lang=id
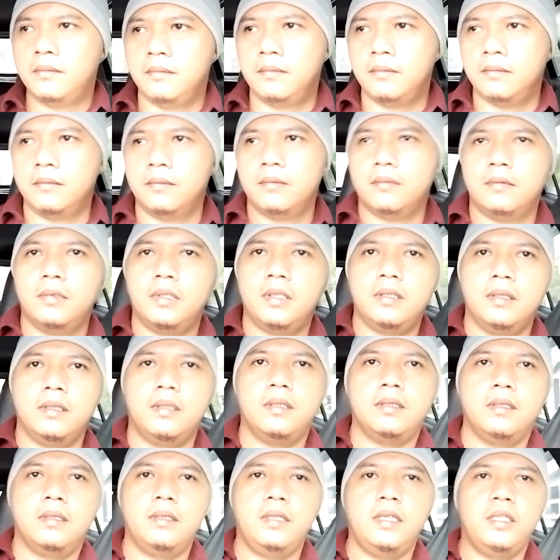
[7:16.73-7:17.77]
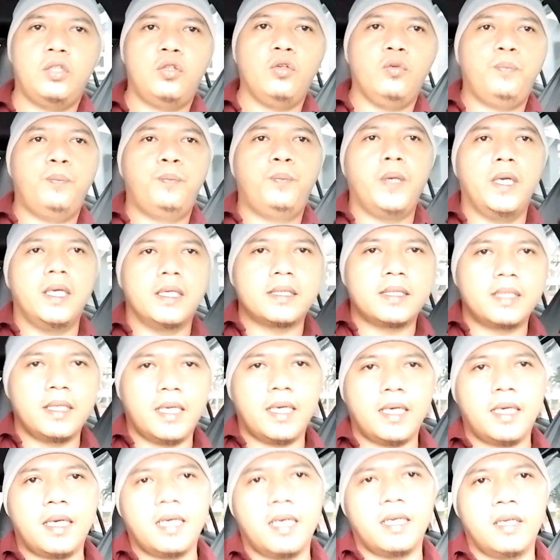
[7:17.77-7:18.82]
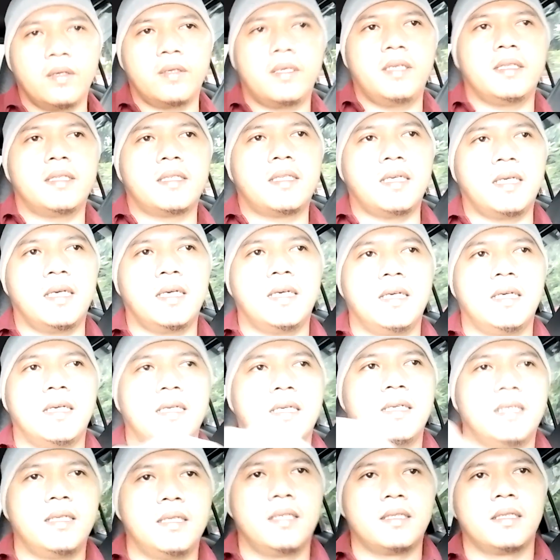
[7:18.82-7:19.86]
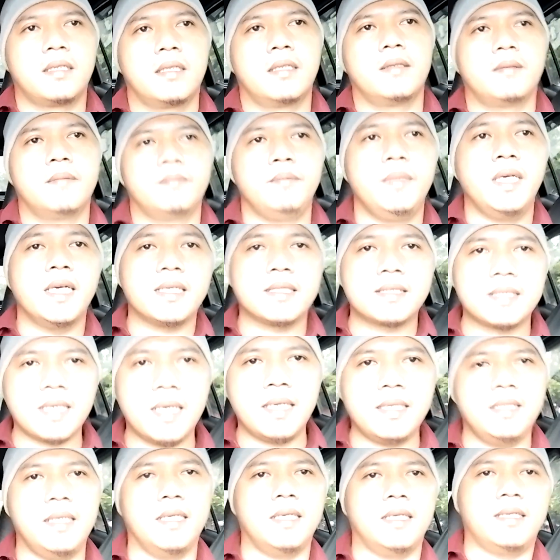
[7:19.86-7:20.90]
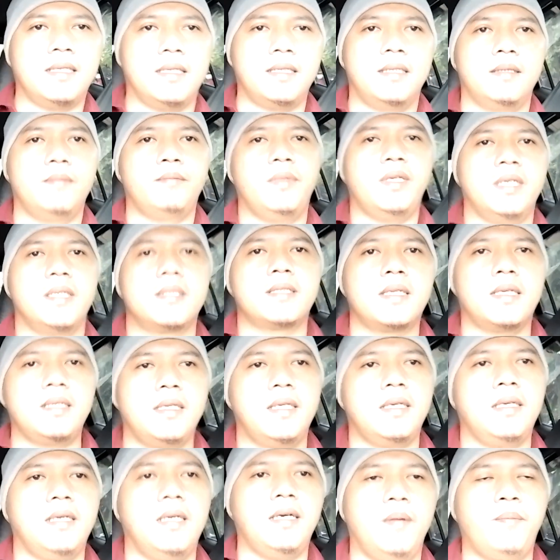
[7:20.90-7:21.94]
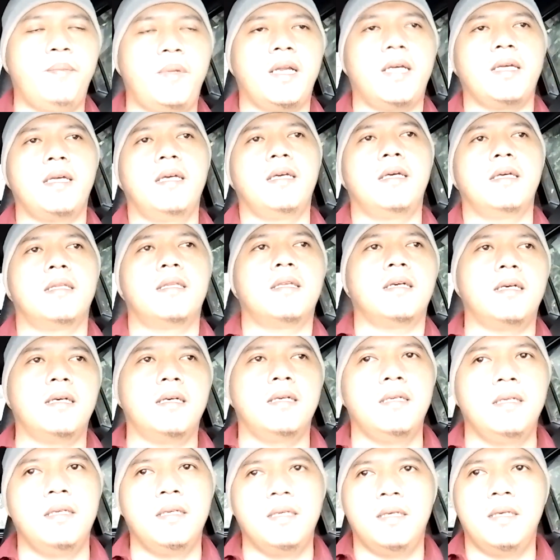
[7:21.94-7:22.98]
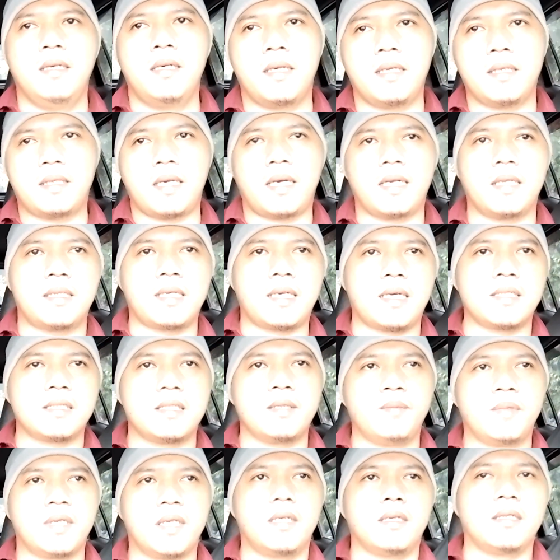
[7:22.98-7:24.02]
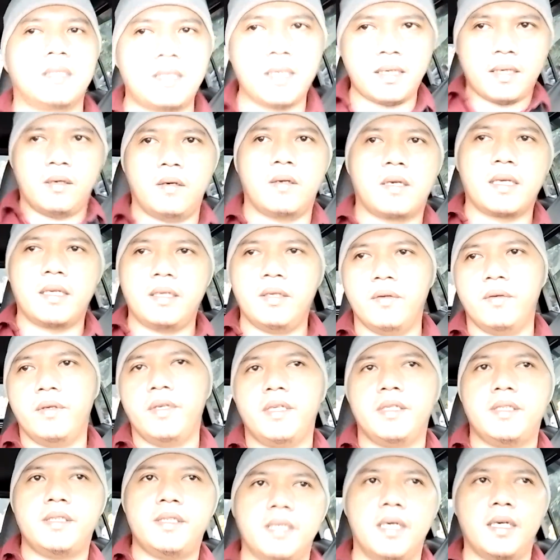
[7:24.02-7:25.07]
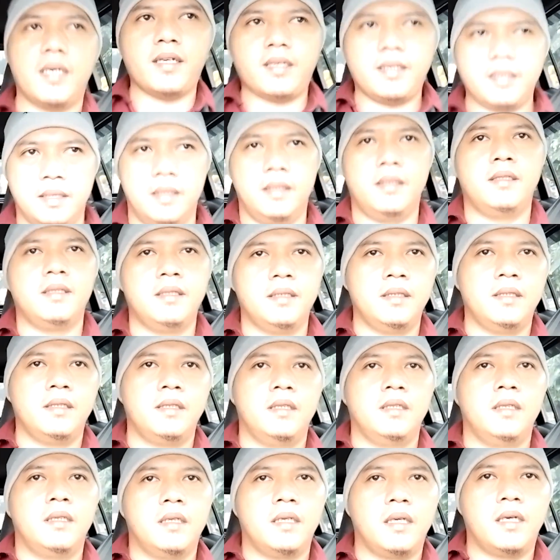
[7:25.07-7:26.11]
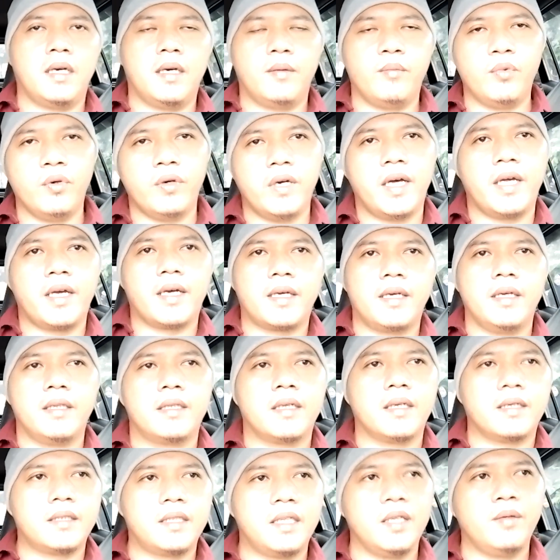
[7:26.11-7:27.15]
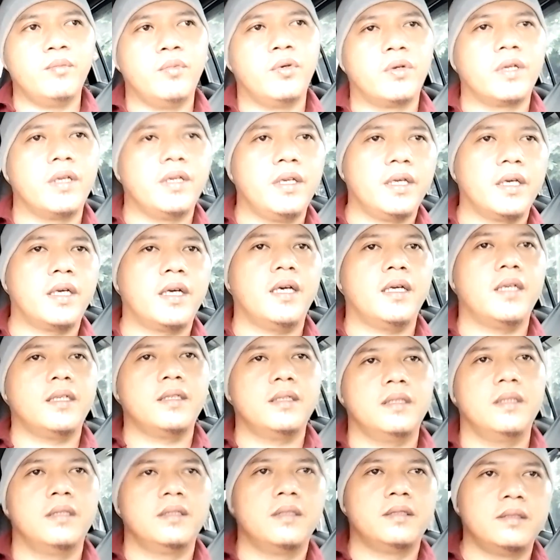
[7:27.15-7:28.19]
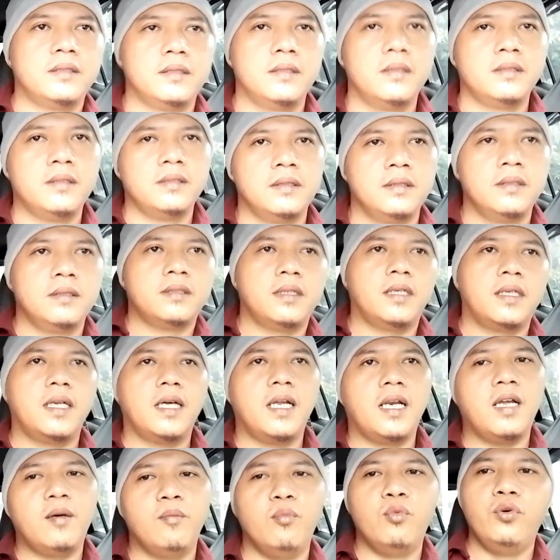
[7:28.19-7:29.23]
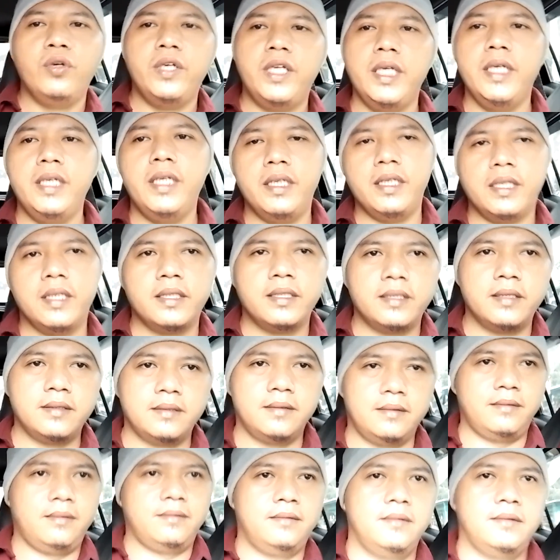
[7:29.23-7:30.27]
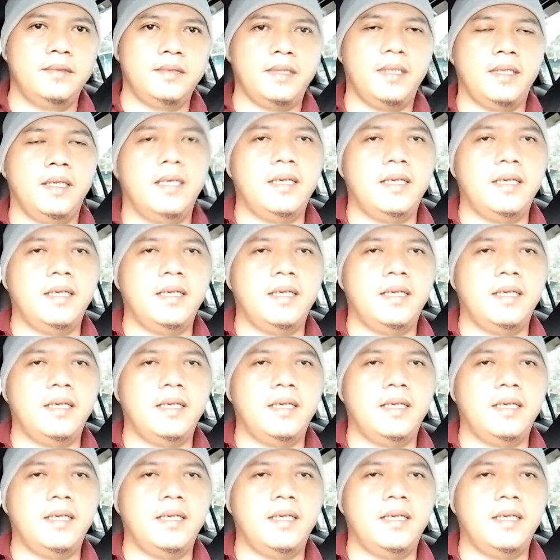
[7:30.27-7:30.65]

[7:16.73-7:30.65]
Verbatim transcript: e, itu plusnya kalau kita biasanya biasanya ya apalagi kita rata-rata customer kita orang Indonesia ya budaya kita timur ini kan adalah budi ya